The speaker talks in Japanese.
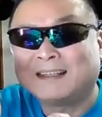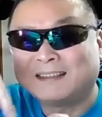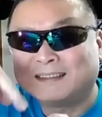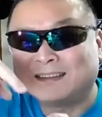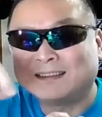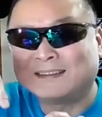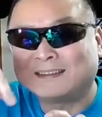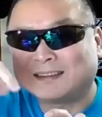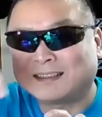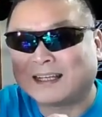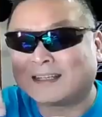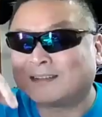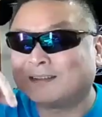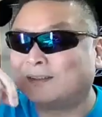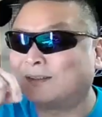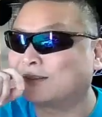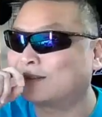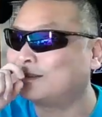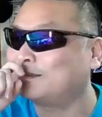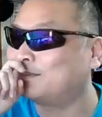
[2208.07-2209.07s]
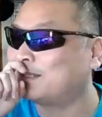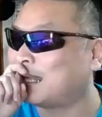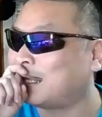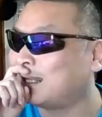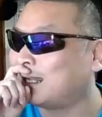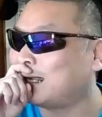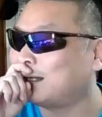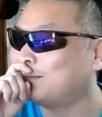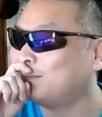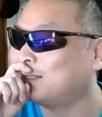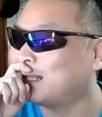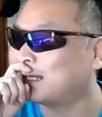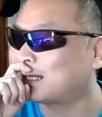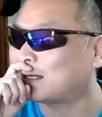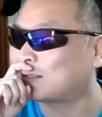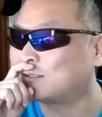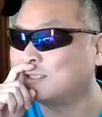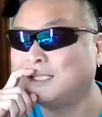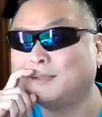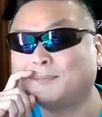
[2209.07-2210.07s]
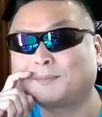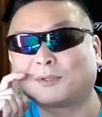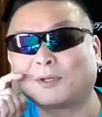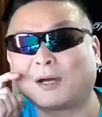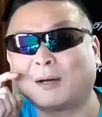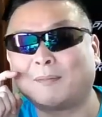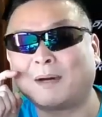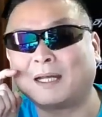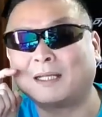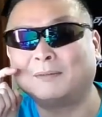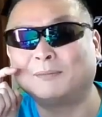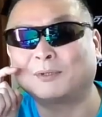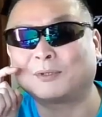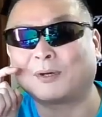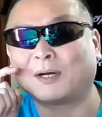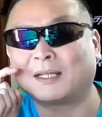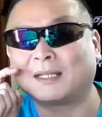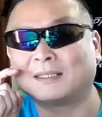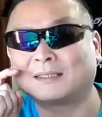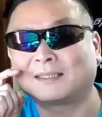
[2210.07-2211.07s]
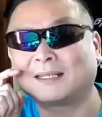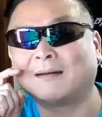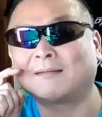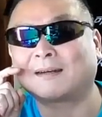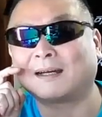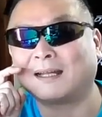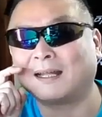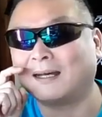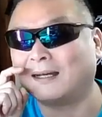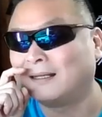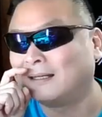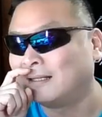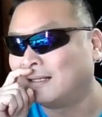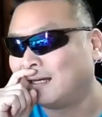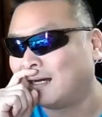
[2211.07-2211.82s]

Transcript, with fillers: うん、あのクリップあれもなんかクリープとかマリウムとかで違うから